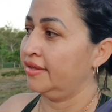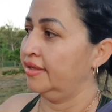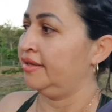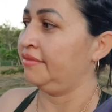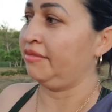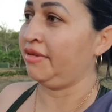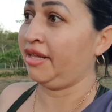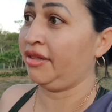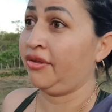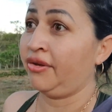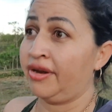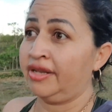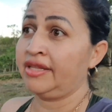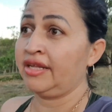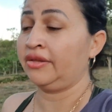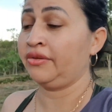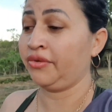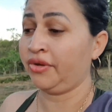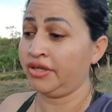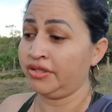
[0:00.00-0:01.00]
Minha nora
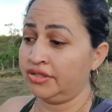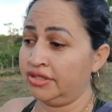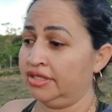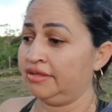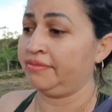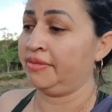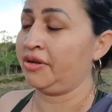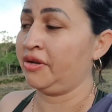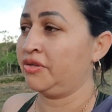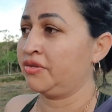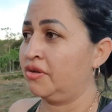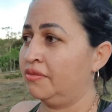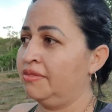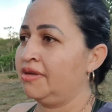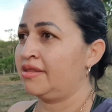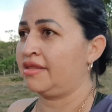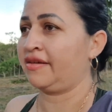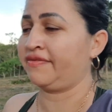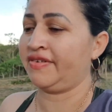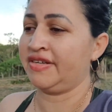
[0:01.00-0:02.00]
tá doidinha pra nós
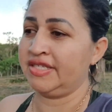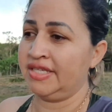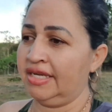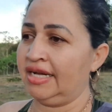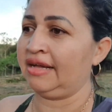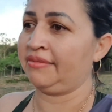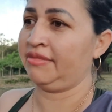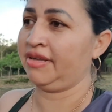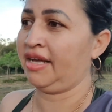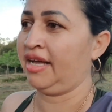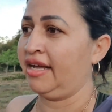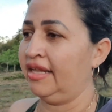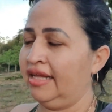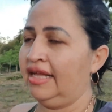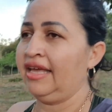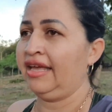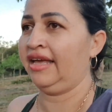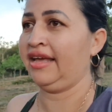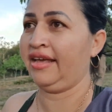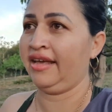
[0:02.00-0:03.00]
começar a fazer caminhar,
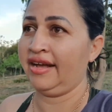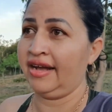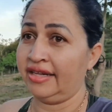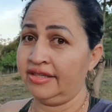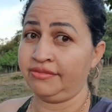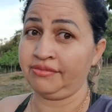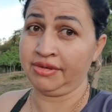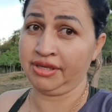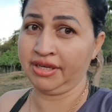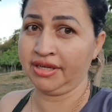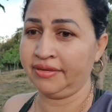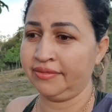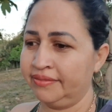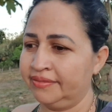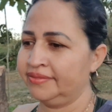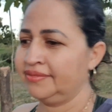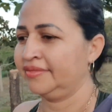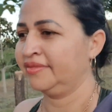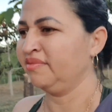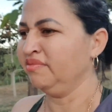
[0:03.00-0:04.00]
é, academia.
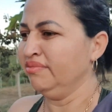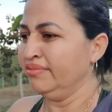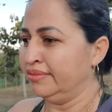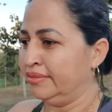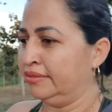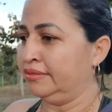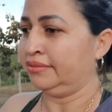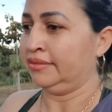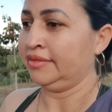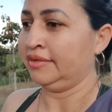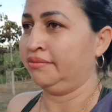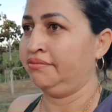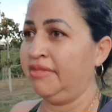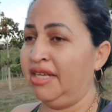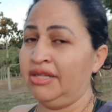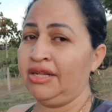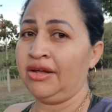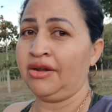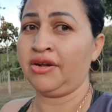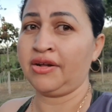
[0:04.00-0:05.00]

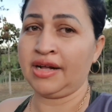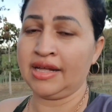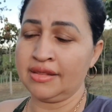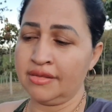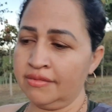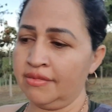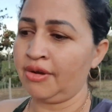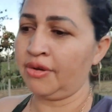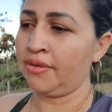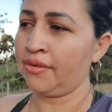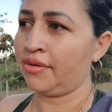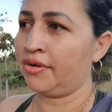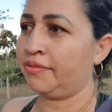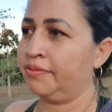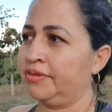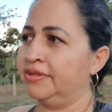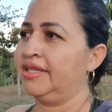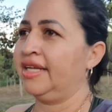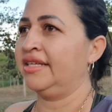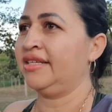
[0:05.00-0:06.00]
Minha nora é quase meu
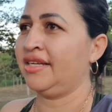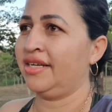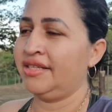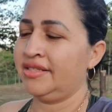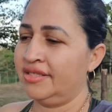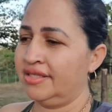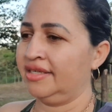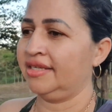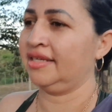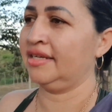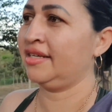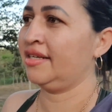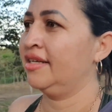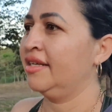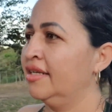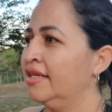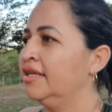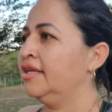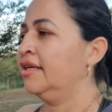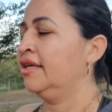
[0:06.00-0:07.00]
corpo, tá, gente?
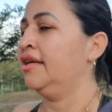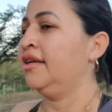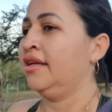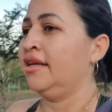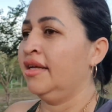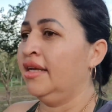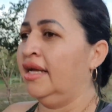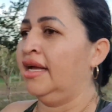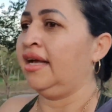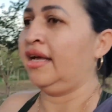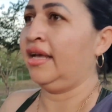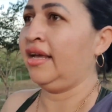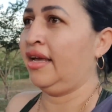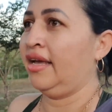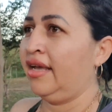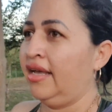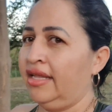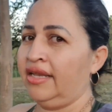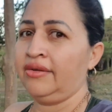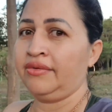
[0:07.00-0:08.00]

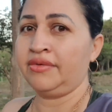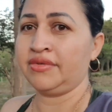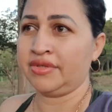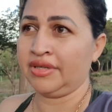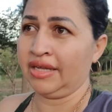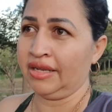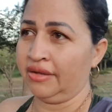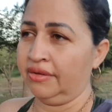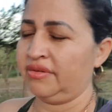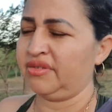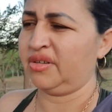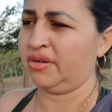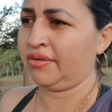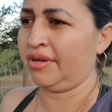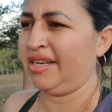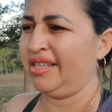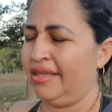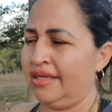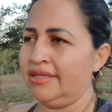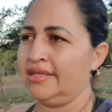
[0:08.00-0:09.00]
É, ela, usa, ela usa
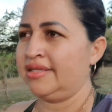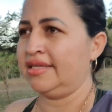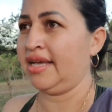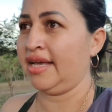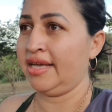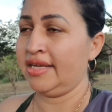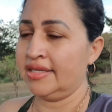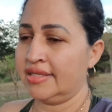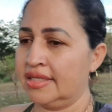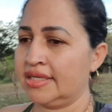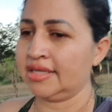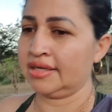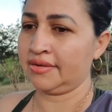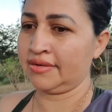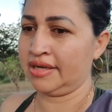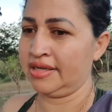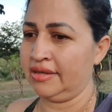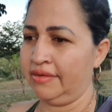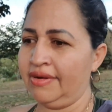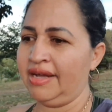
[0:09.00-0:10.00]
46,
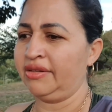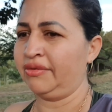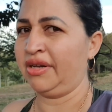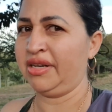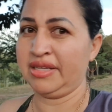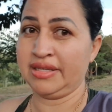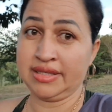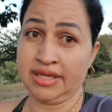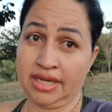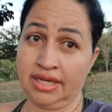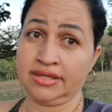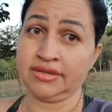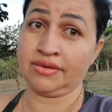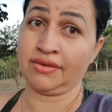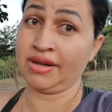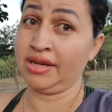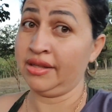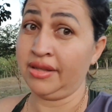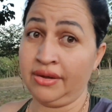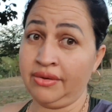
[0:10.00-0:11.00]
44, 46,
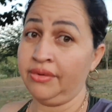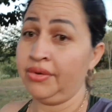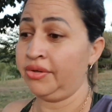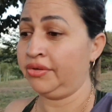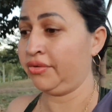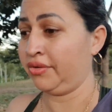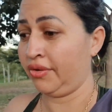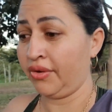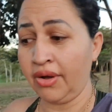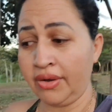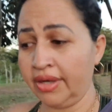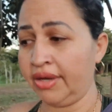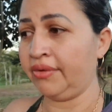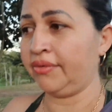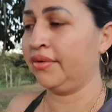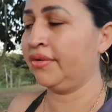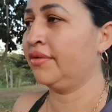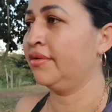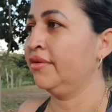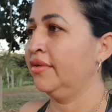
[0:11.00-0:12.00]
48, igual eu.
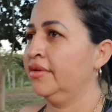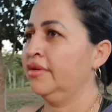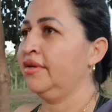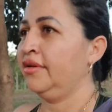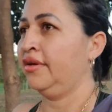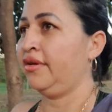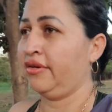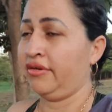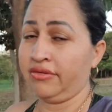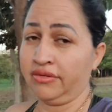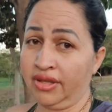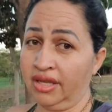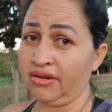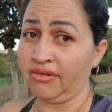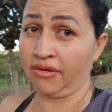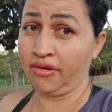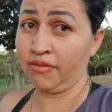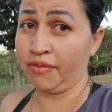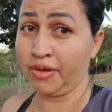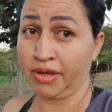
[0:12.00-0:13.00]
Eu tenho
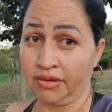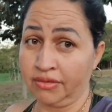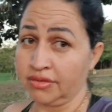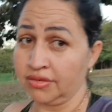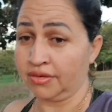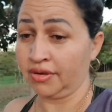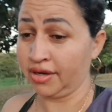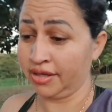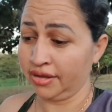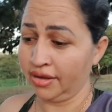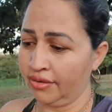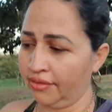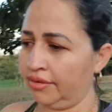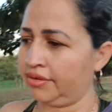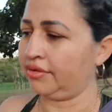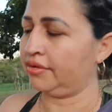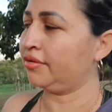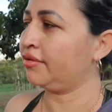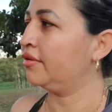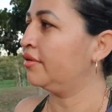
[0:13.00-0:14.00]
roupa que eu uso 48.